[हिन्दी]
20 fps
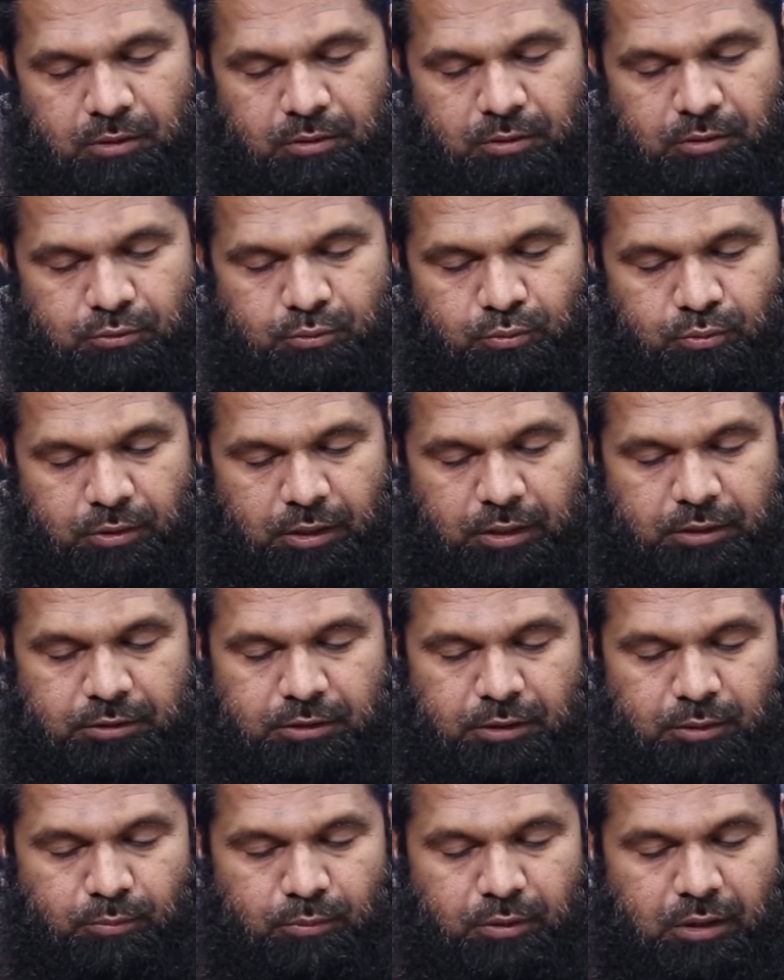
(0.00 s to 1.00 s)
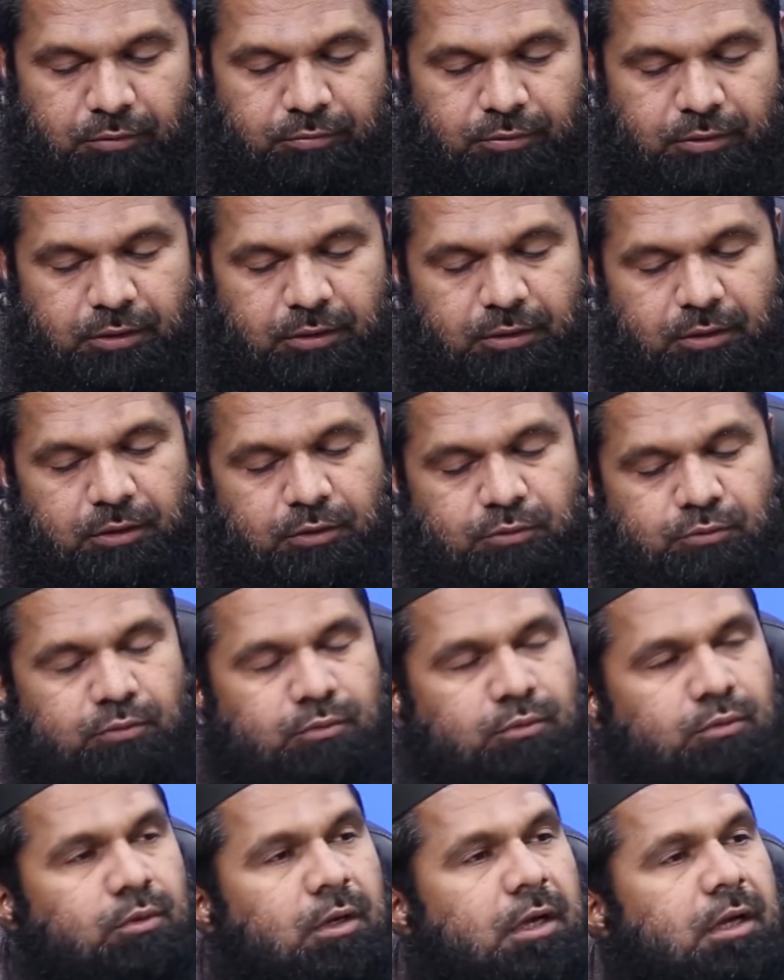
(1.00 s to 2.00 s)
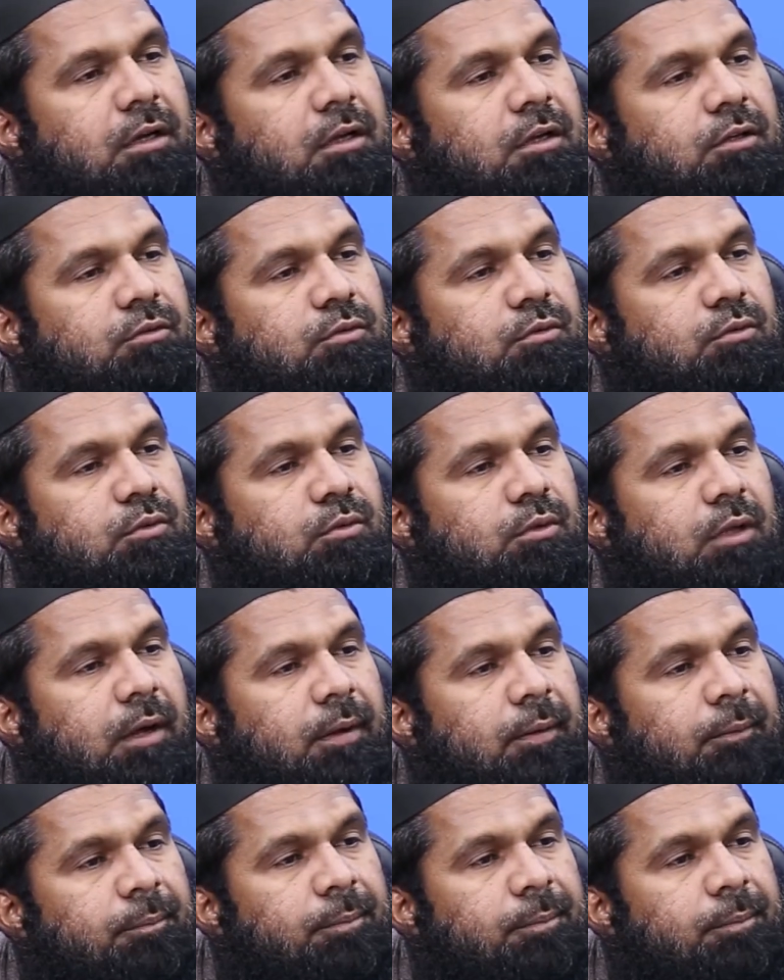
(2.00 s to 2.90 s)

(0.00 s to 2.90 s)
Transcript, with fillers: रसूल रईतलमुनाफ़िकीन यसुद्दून का सदूदा